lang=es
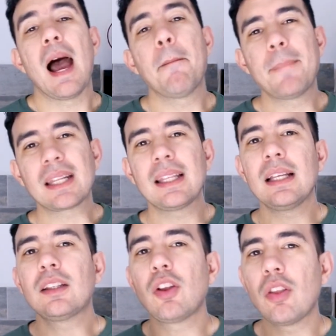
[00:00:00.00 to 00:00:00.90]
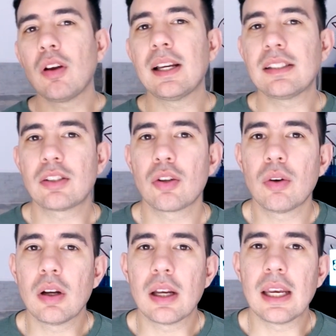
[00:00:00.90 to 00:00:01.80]
Aparte de todo
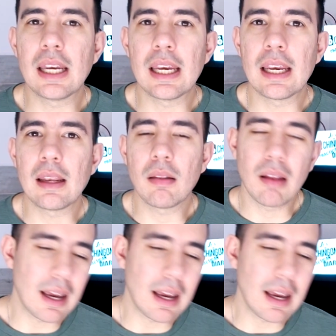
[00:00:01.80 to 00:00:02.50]
esto, eh,